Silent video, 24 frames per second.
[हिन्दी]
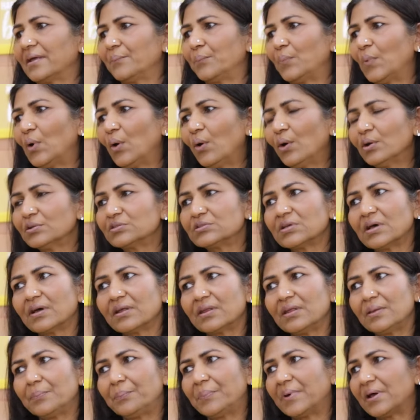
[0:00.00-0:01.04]
हैं बहुत
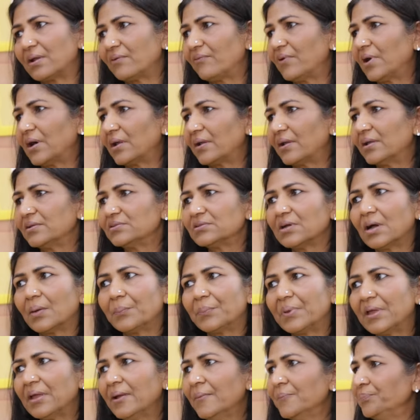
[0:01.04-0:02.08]
सारी परिवार हैं जहाँ
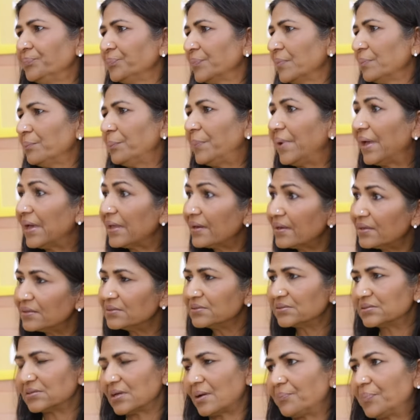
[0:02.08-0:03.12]
पे
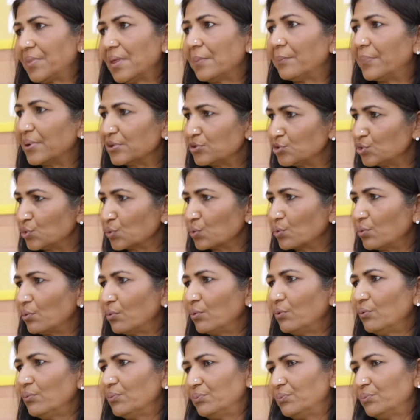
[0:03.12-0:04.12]
पेरेंट्स अपने बच्चों को